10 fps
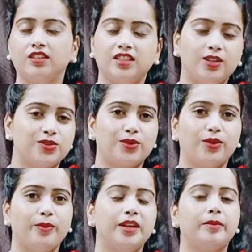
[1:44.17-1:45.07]
चलो
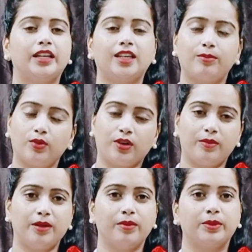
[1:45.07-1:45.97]
छोड़ो मेरी बात आप लोग
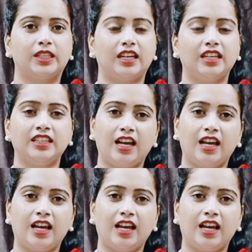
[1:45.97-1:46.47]
कमेंट में बताना कि